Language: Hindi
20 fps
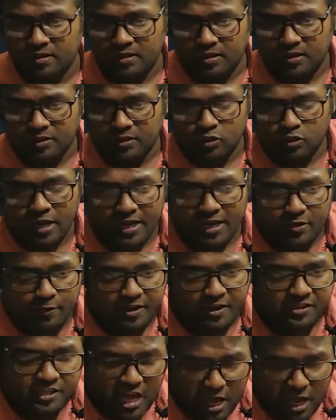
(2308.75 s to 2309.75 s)
तो लाइक
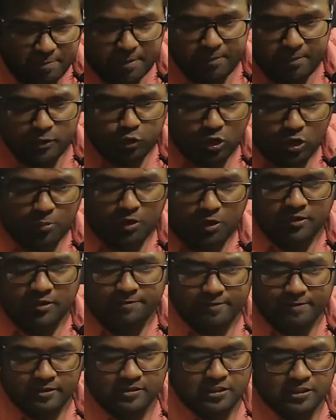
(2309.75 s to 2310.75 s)
वाइज यहाँ पे भी थोड़ा बहुत
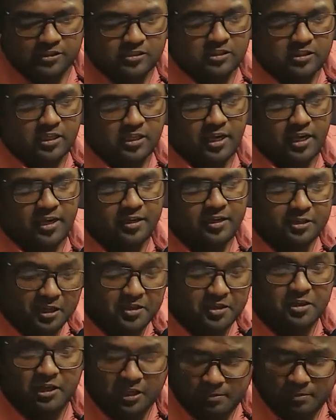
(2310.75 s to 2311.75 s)
डिफरेंसेस
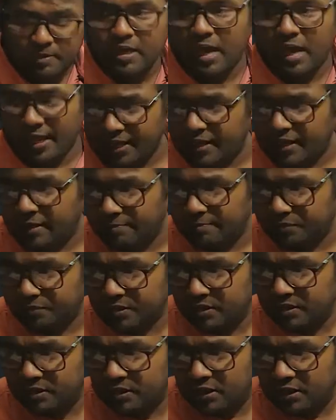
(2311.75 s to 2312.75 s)
इंटरनली भी आएगा
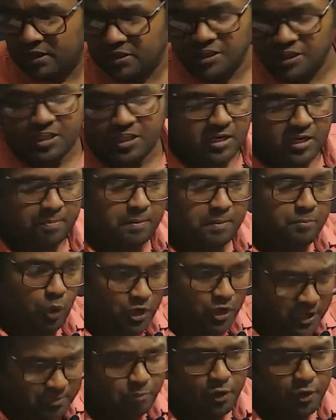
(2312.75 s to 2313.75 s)
जैसे अगर अपन
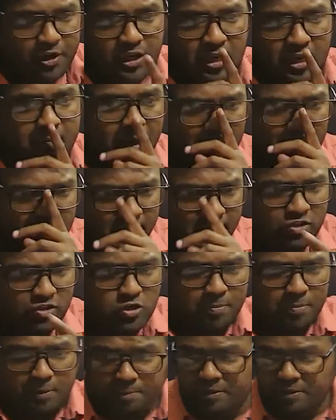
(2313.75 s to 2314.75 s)
बॉइलिंग पॉइंट की बात करें जो
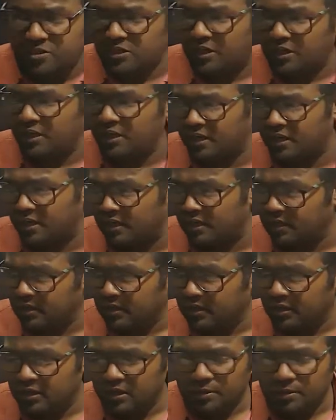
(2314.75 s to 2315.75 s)
अपन पीछे लिखे हैं
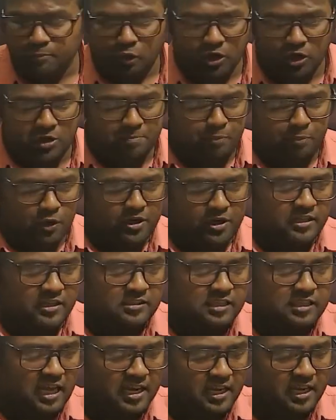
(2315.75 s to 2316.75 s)
बॉइलिंग पॉइंट का
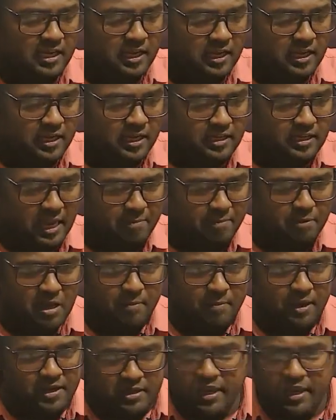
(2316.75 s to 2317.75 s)
सारे टाइप के
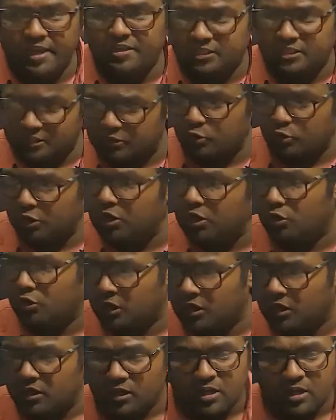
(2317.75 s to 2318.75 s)
अमाइन का एक थोड़ी ना
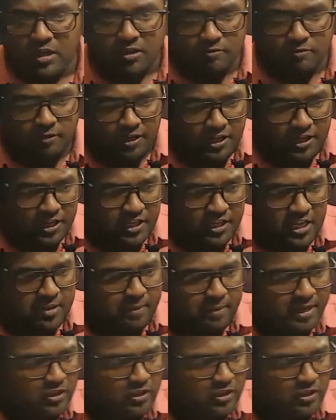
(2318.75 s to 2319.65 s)
होगा वन डिग्री अमाइन